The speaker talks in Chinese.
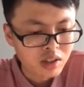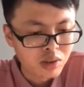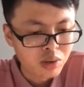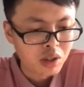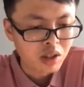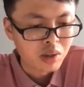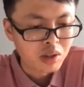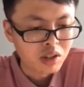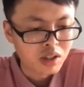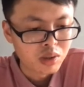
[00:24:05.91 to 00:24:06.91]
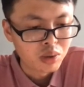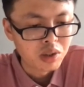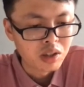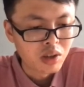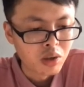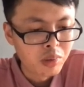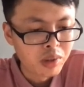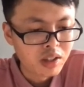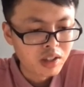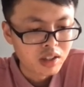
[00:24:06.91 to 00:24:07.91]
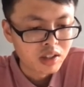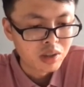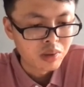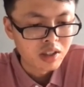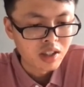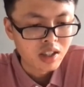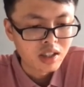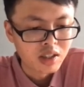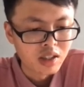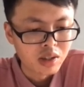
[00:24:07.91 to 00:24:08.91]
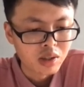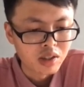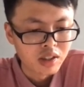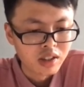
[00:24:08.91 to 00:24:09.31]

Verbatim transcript: 需要考虑的是对于这种 open 情况下的一个 ledger，